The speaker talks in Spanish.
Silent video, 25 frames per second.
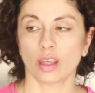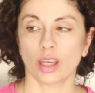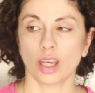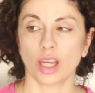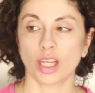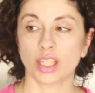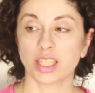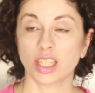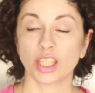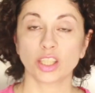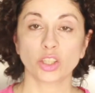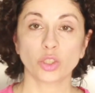
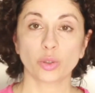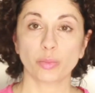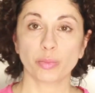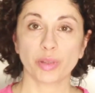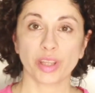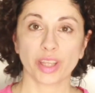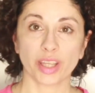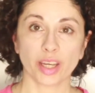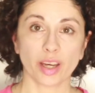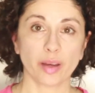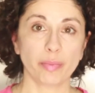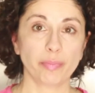El síndrome
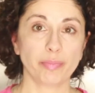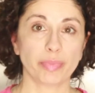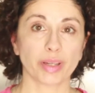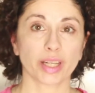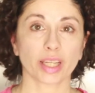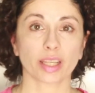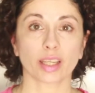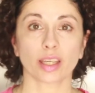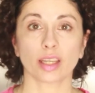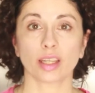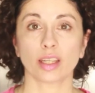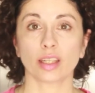de
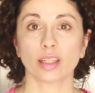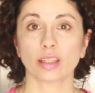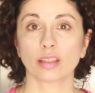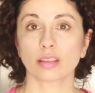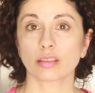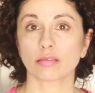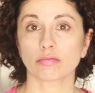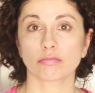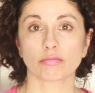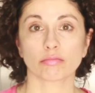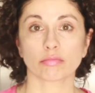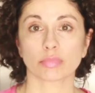Asperger
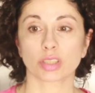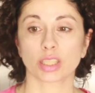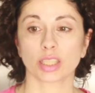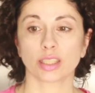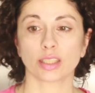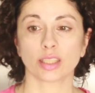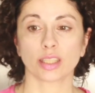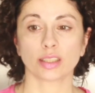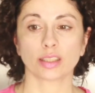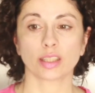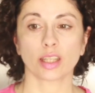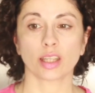se
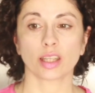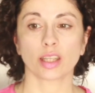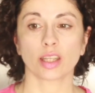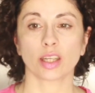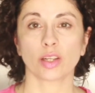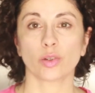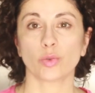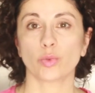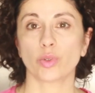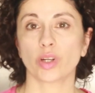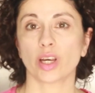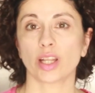trata
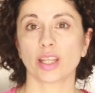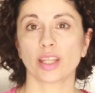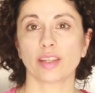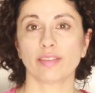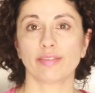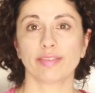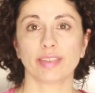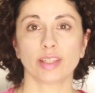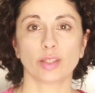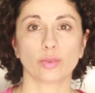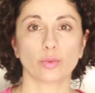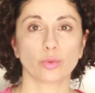de una
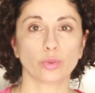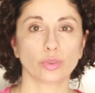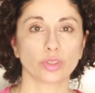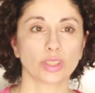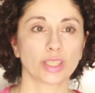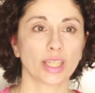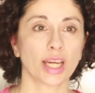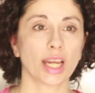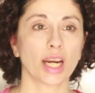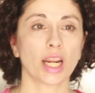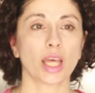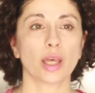
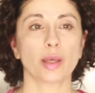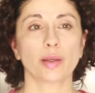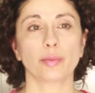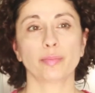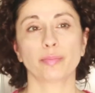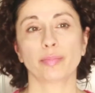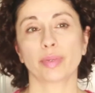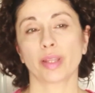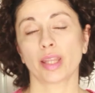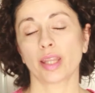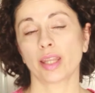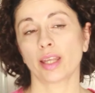
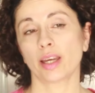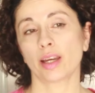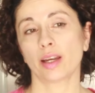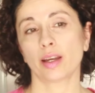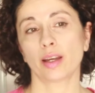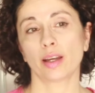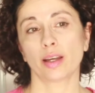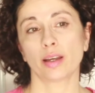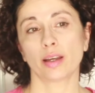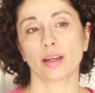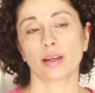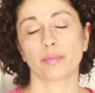dificultad
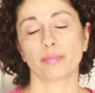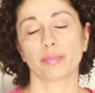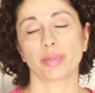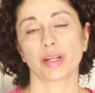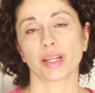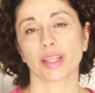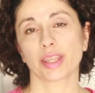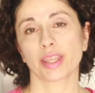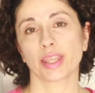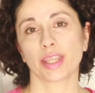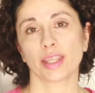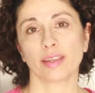para
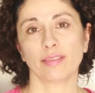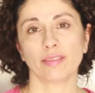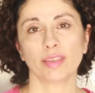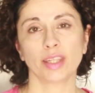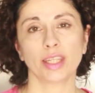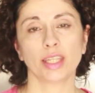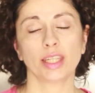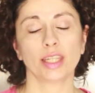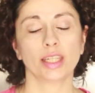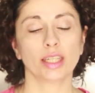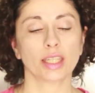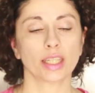
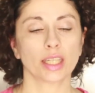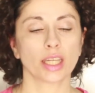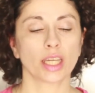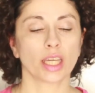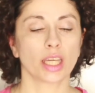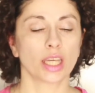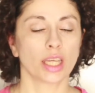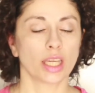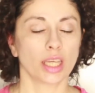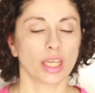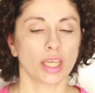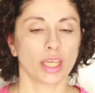percibir
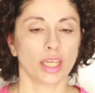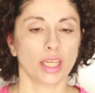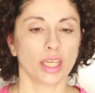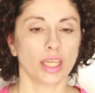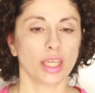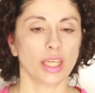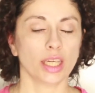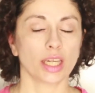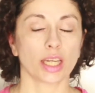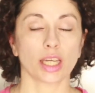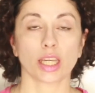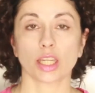
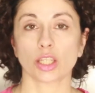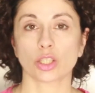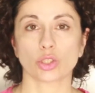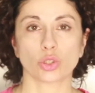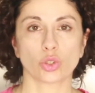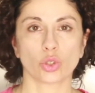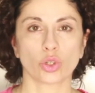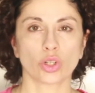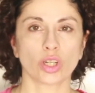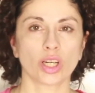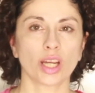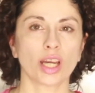y
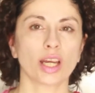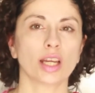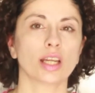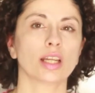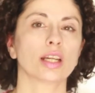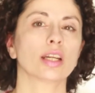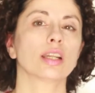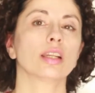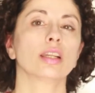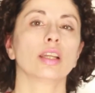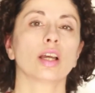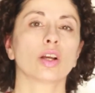
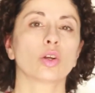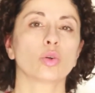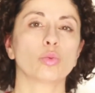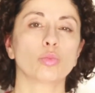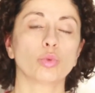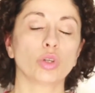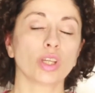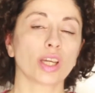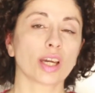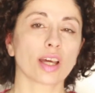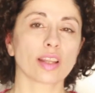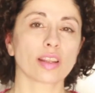gestionar la
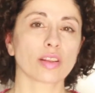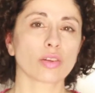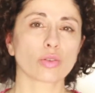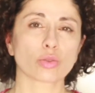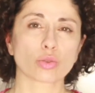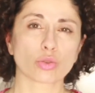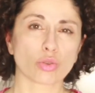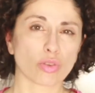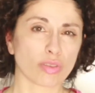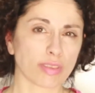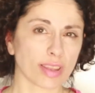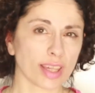comunicación
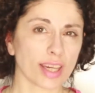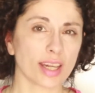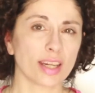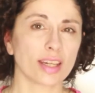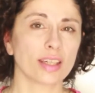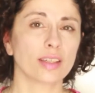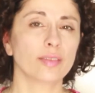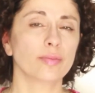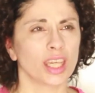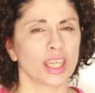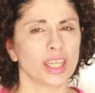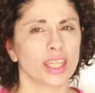
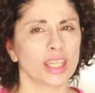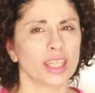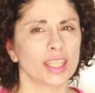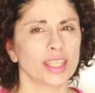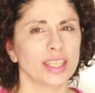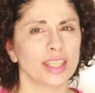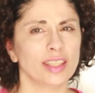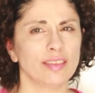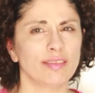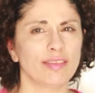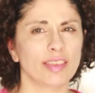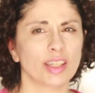social,
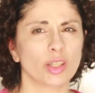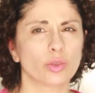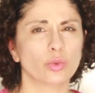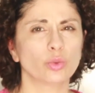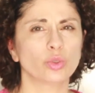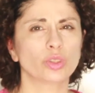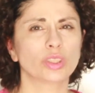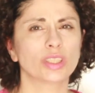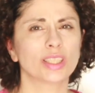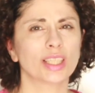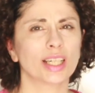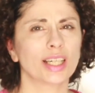
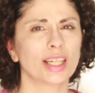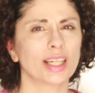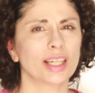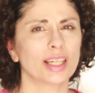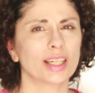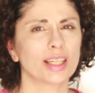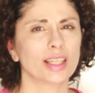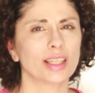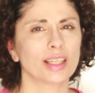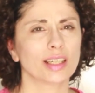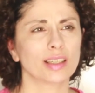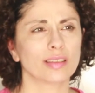
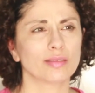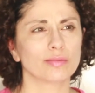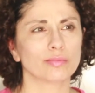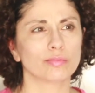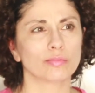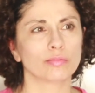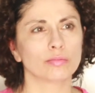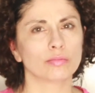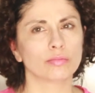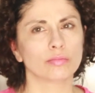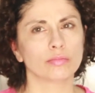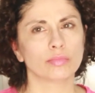dificultad
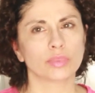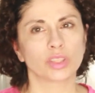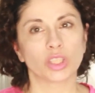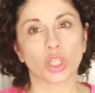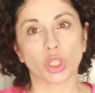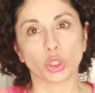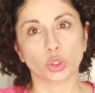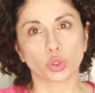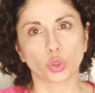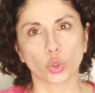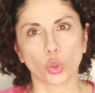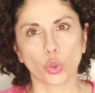mm,
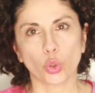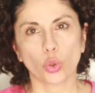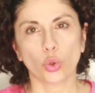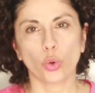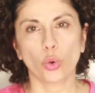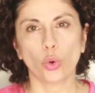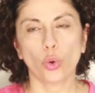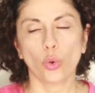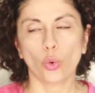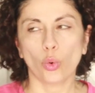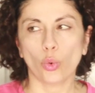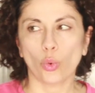del todo
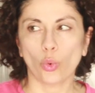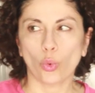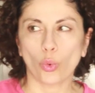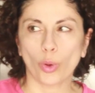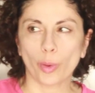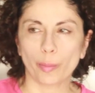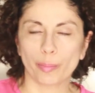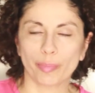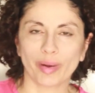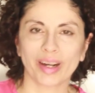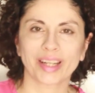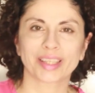o
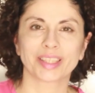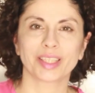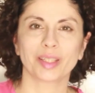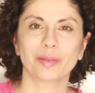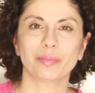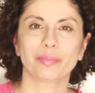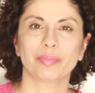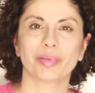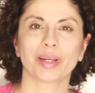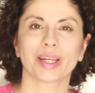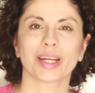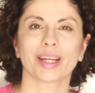en parte
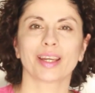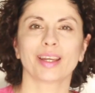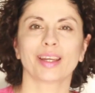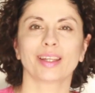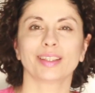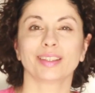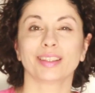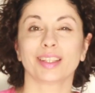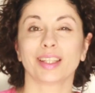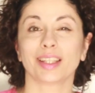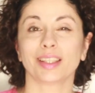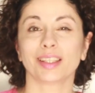para
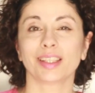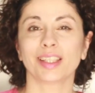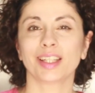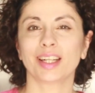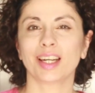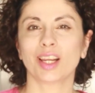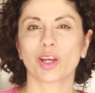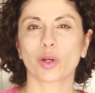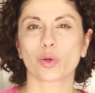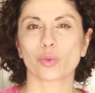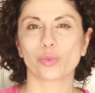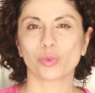entender
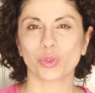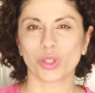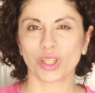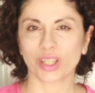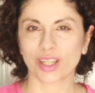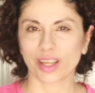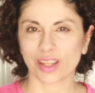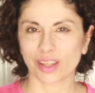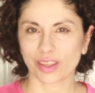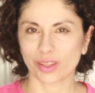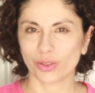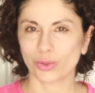la
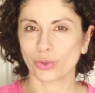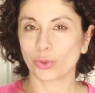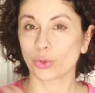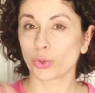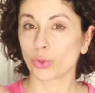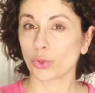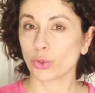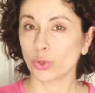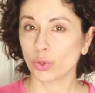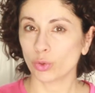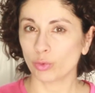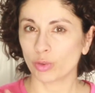
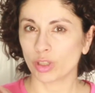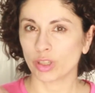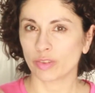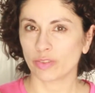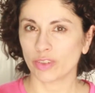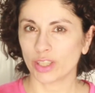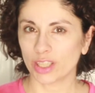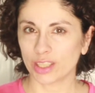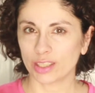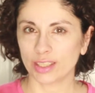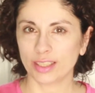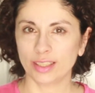comunicación no
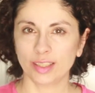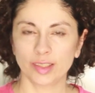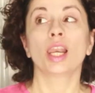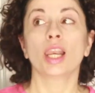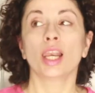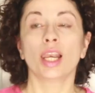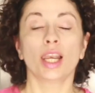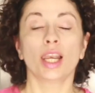verbal,